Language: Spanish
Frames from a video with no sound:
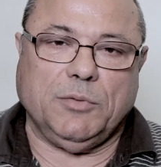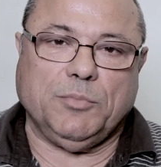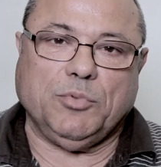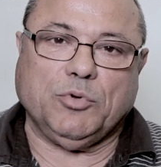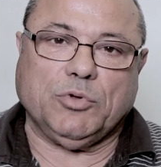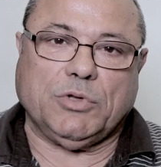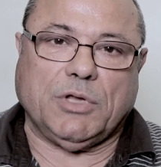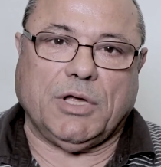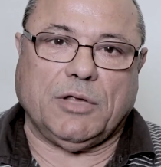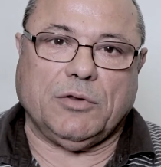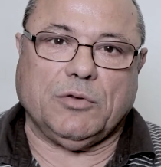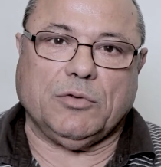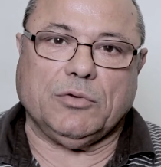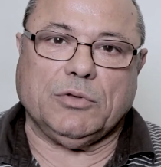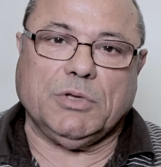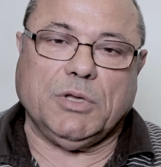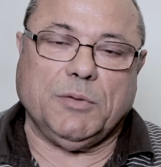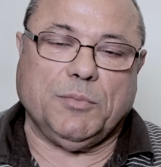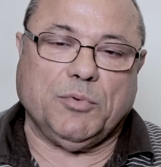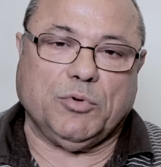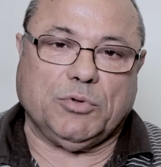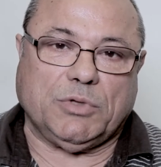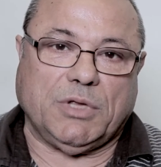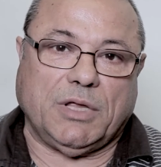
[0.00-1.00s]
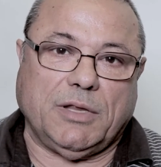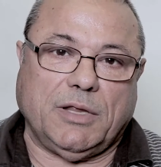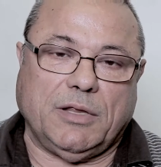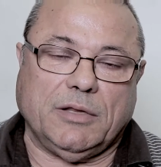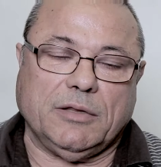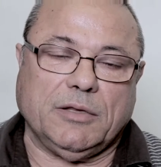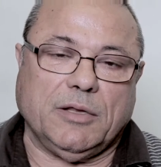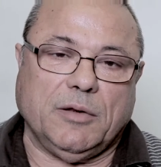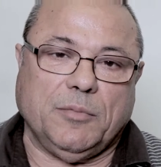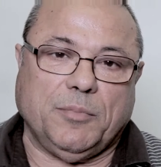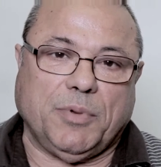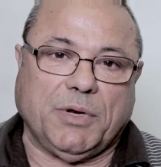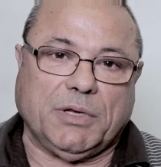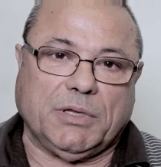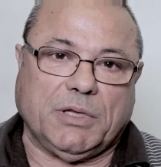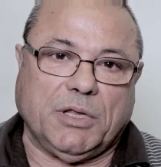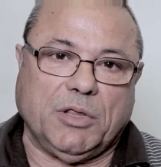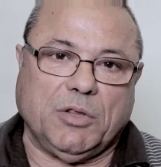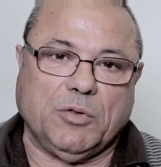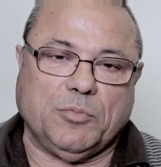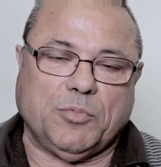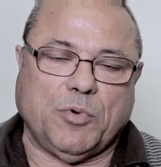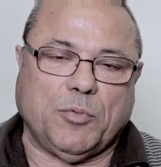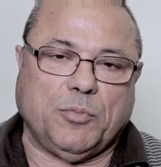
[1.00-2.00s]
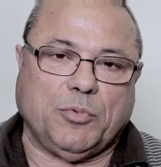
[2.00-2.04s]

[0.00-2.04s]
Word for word: Diputado, diputada del Partido